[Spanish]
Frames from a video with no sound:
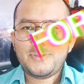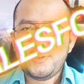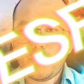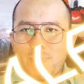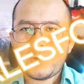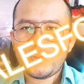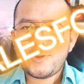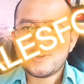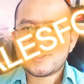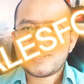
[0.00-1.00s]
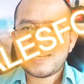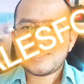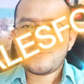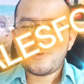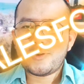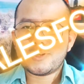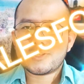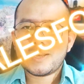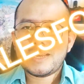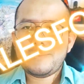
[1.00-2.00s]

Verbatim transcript: Número 2. Salesforce